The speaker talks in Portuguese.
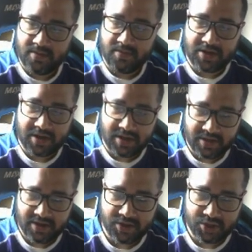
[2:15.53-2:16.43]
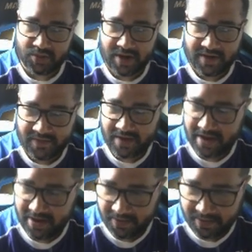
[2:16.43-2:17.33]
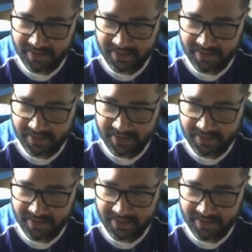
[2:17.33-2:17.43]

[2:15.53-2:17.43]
Michelangelo, Rafael,